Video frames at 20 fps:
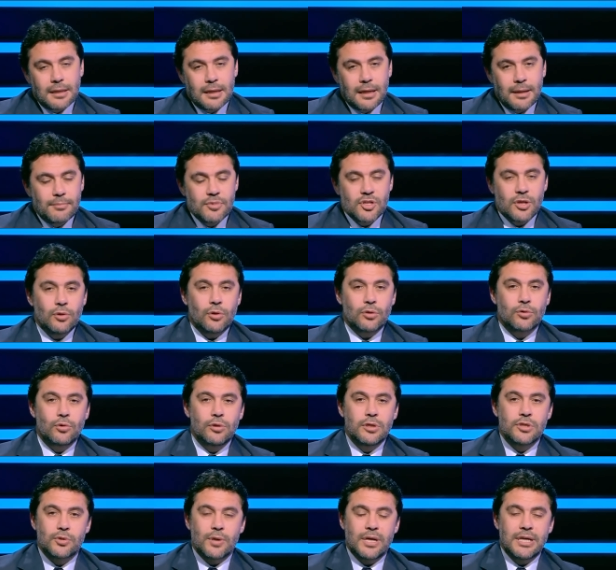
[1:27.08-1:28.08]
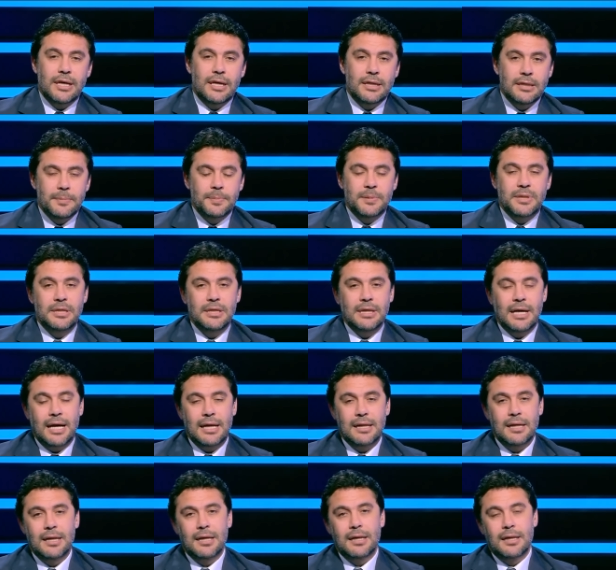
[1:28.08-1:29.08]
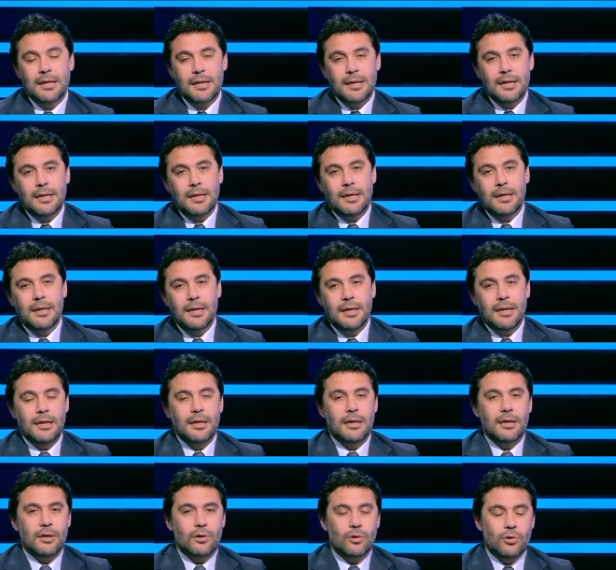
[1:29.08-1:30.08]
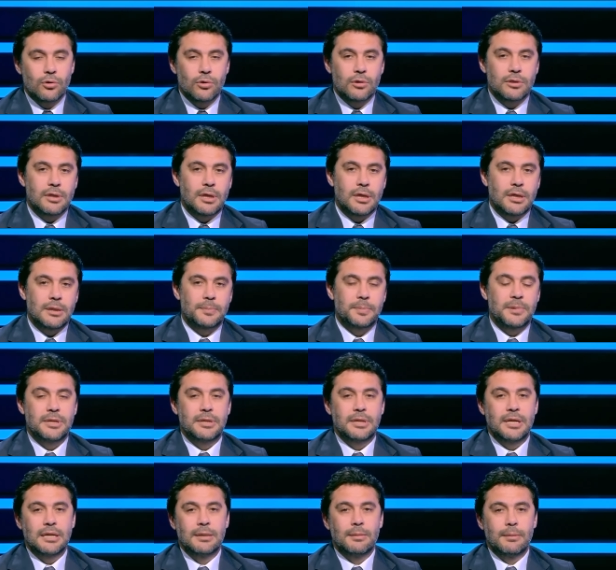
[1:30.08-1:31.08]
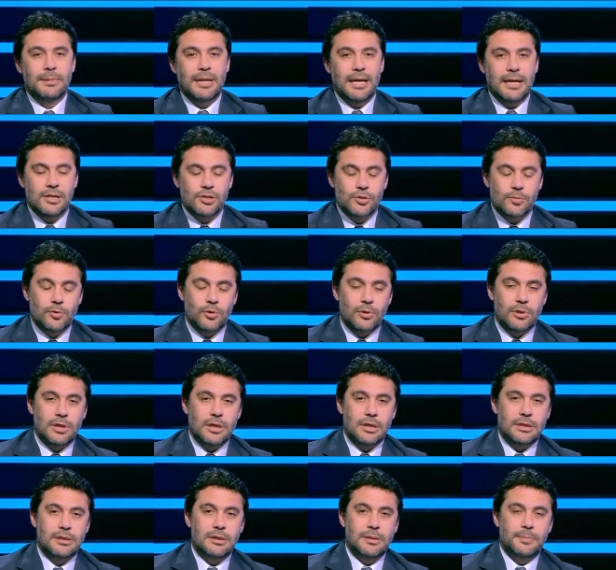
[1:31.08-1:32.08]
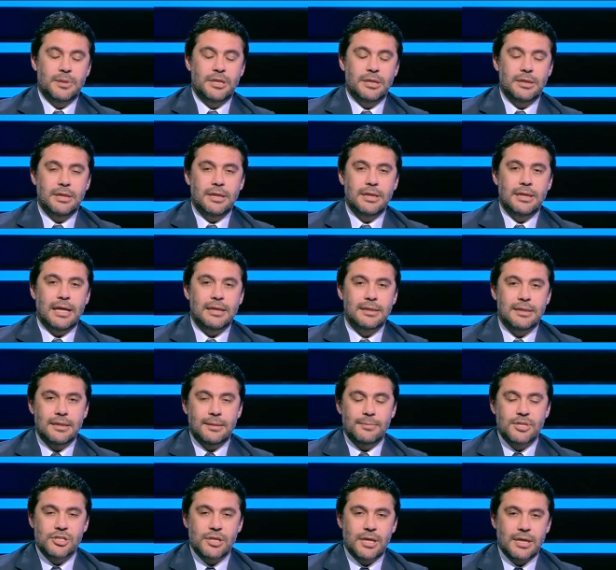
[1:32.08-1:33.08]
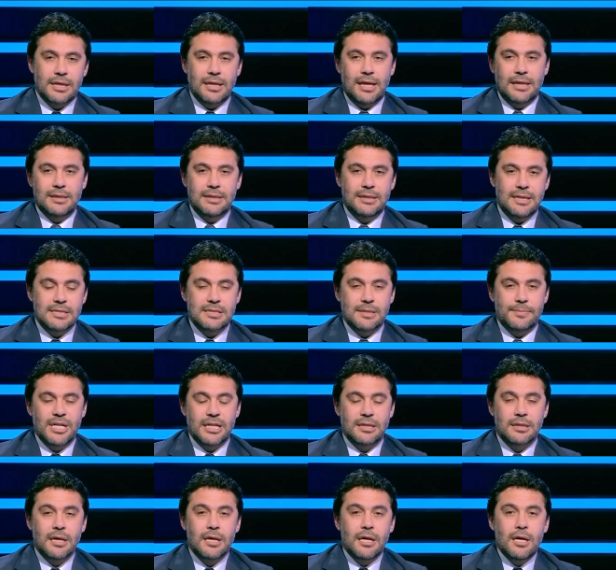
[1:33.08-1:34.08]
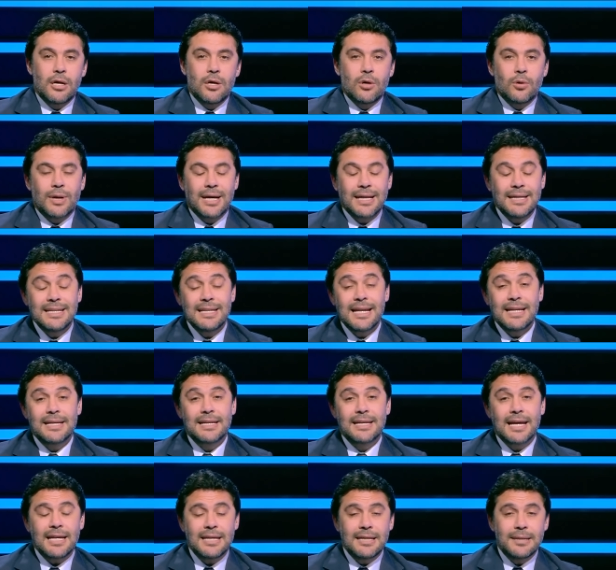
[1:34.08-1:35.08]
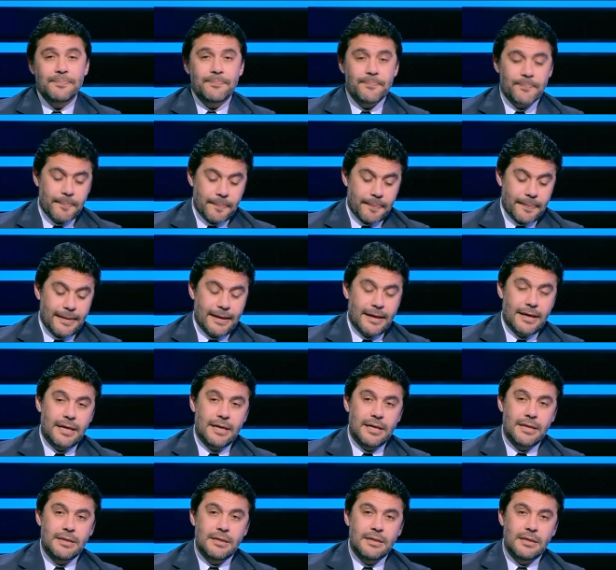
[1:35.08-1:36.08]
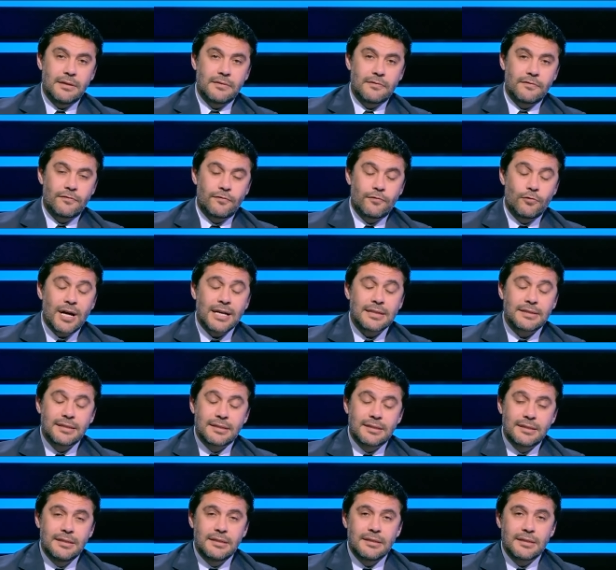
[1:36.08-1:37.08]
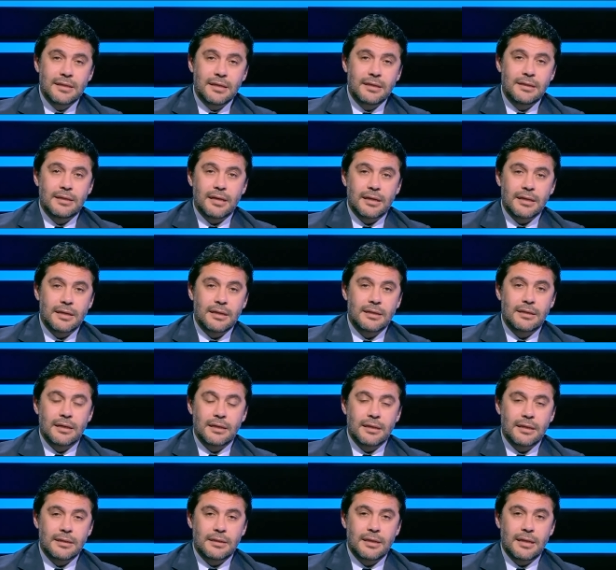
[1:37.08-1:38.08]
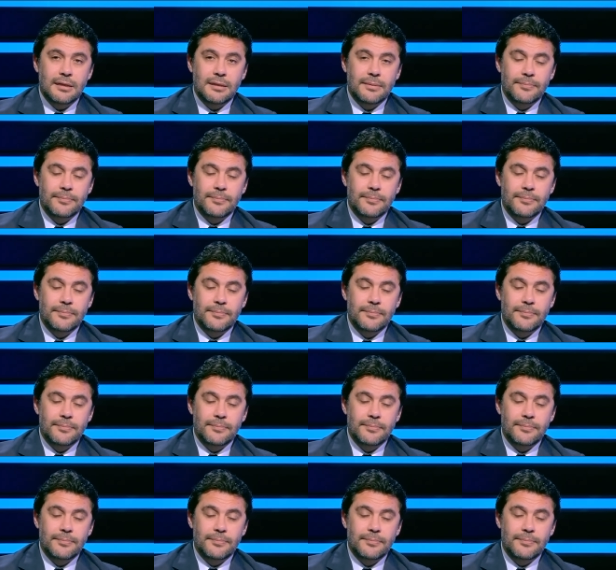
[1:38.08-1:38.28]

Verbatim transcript: مش هنقعد كل شويه نبكي على آه، خروجنا نبكي ان احنا ما بنحققش بطولات نبكي ان احنا عندنا مشاكل عندنا ازمات خلينا نتكلم ان في وقت كتير جدا جدا جدا